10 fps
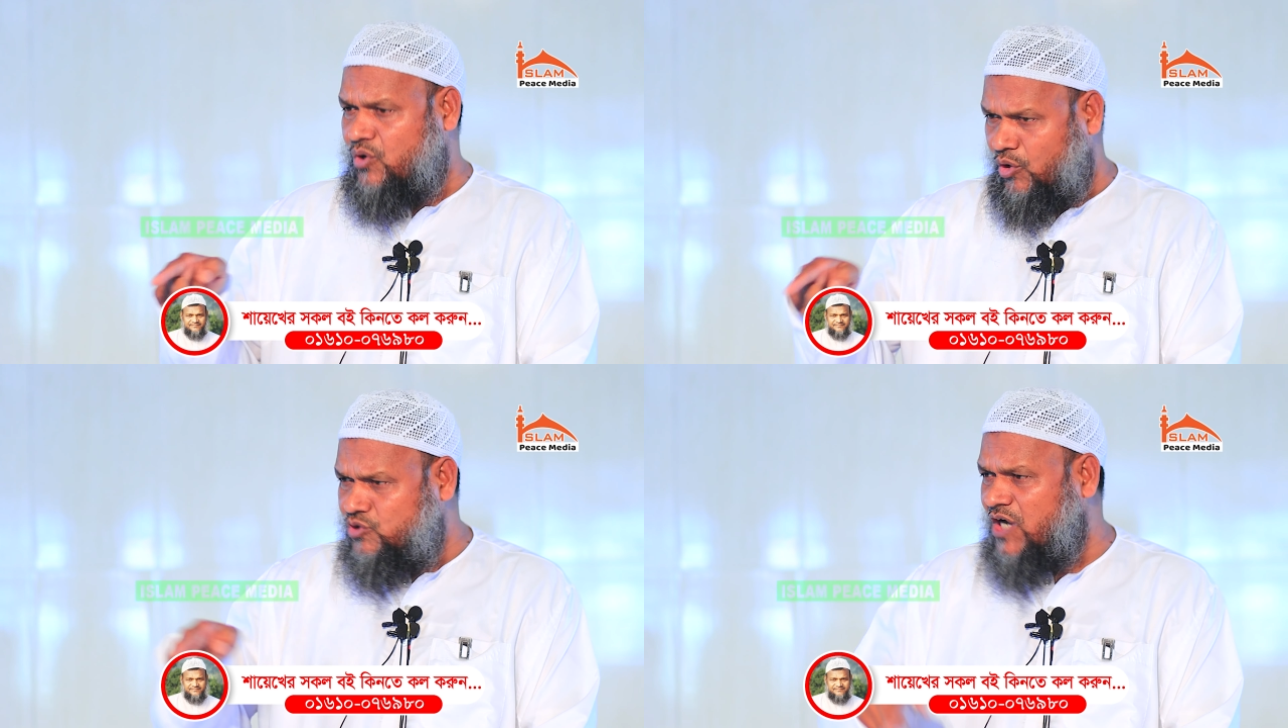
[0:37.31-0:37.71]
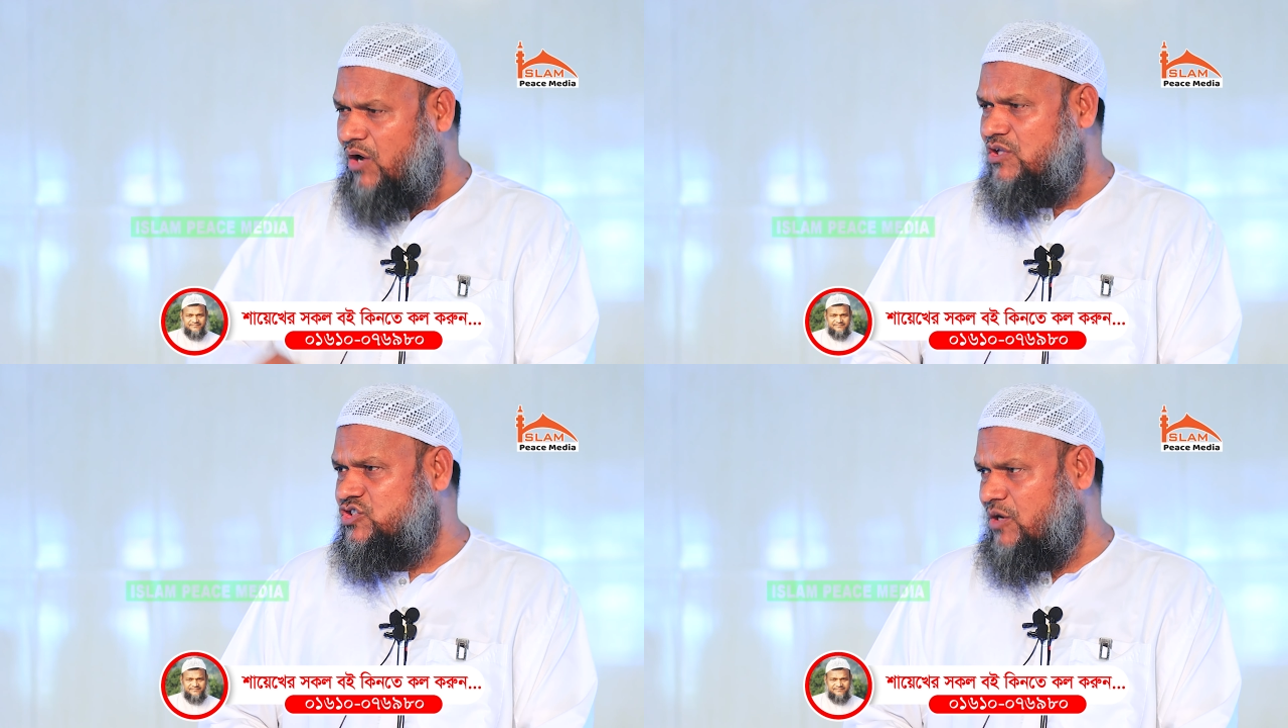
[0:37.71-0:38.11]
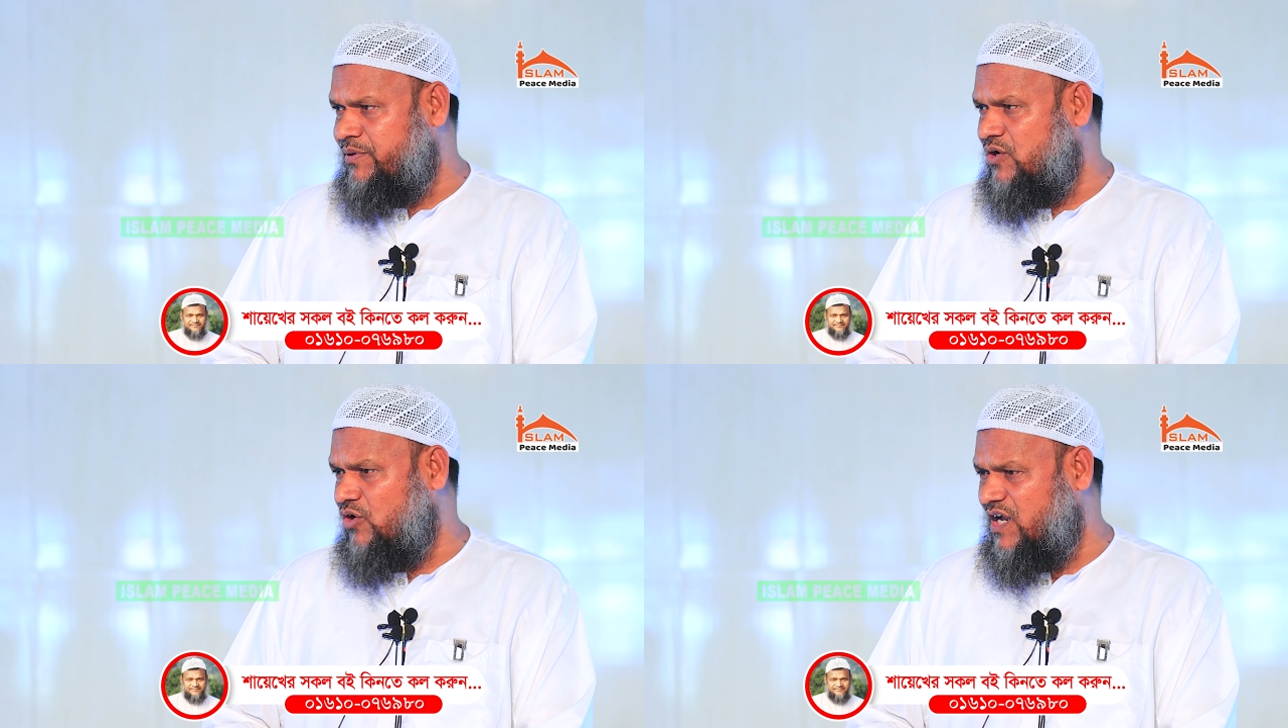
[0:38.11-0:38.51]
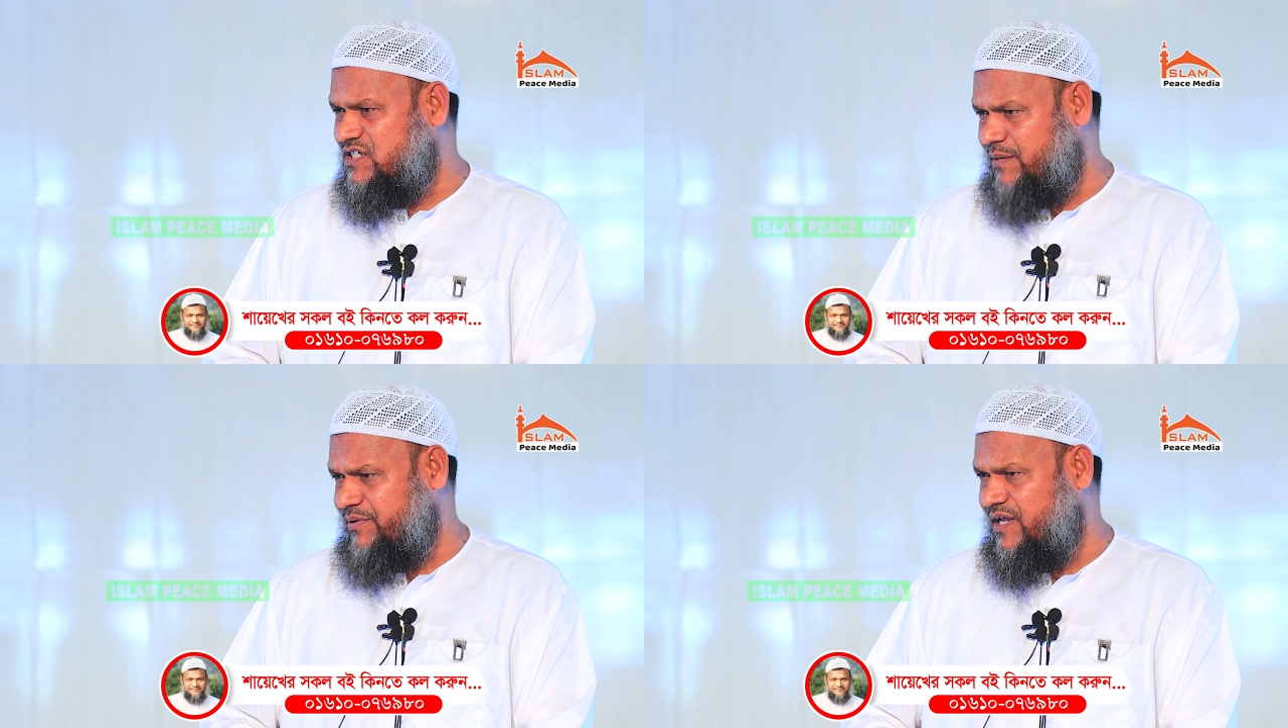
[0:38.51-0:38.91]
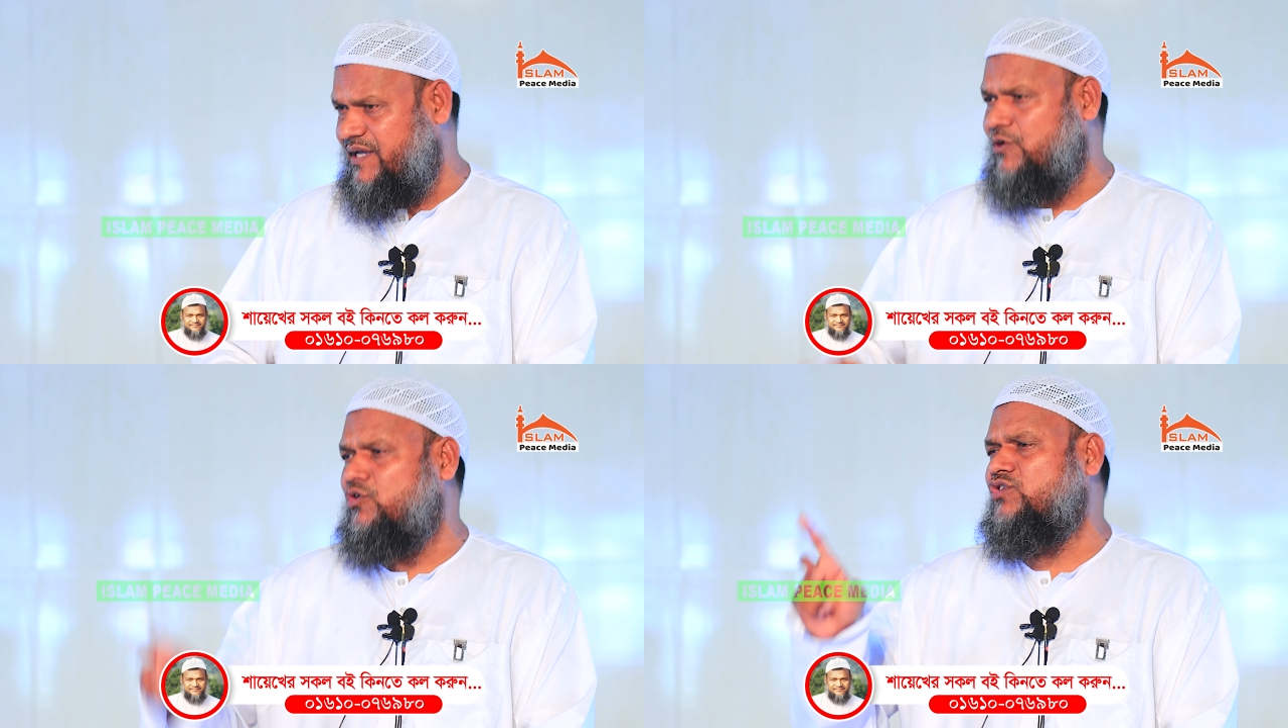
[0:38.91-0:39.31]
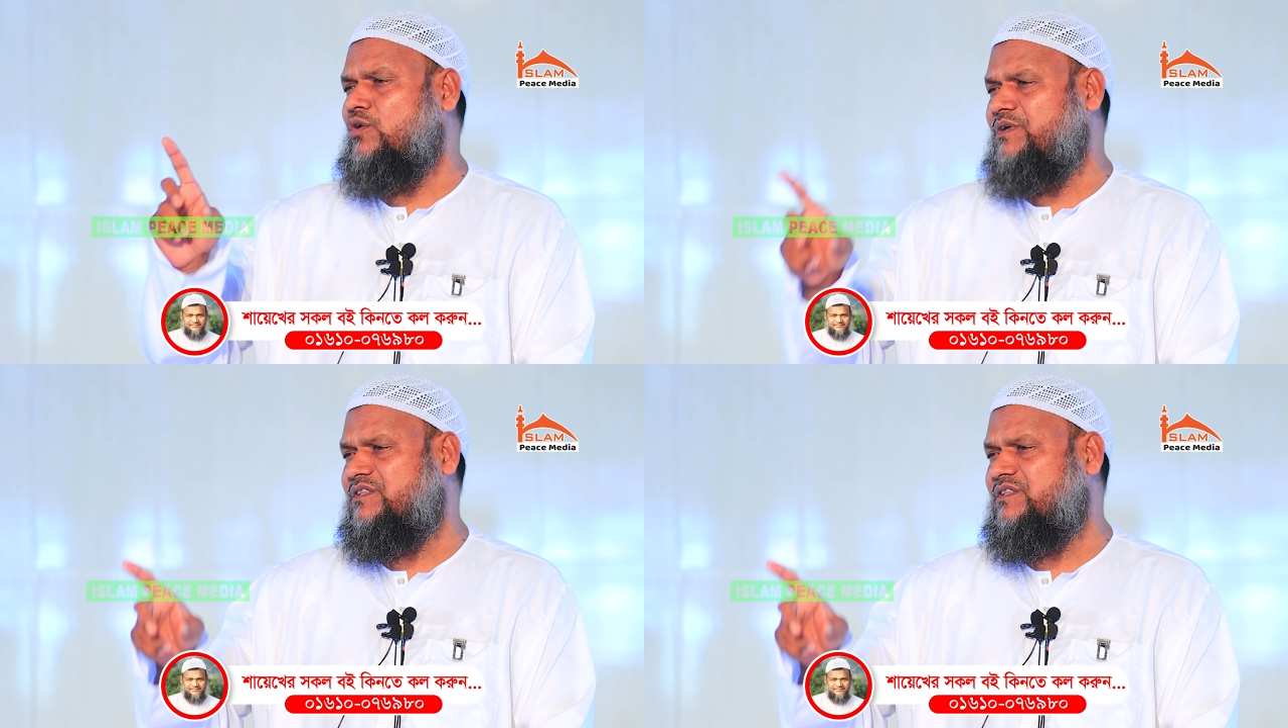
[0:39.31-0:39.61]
গরু ছাগল জবে করা যাবে না এ কথা